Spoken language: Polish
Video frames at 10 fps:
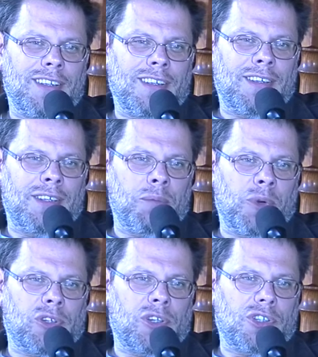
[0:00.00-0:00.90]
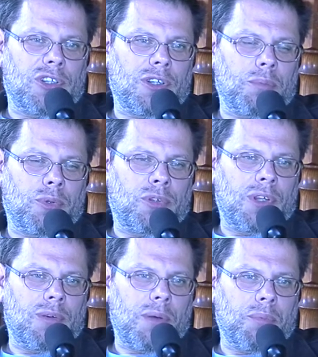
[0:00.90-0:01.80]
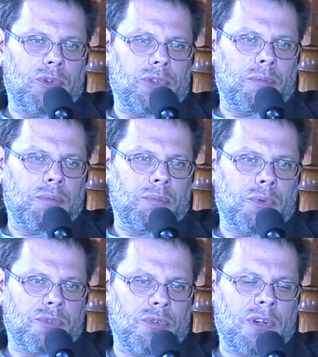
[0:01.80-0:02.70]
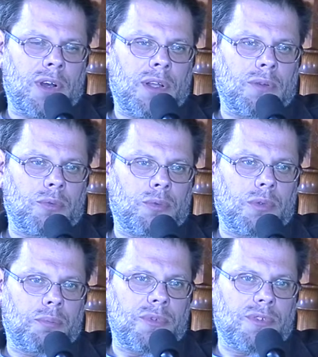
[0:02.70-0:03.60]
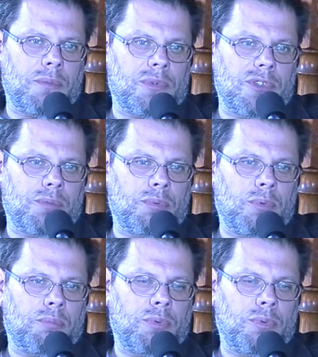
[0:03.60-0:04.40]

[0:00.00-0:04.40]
I moja żona się tego podjęła, po czym postukała długopisem przez pół,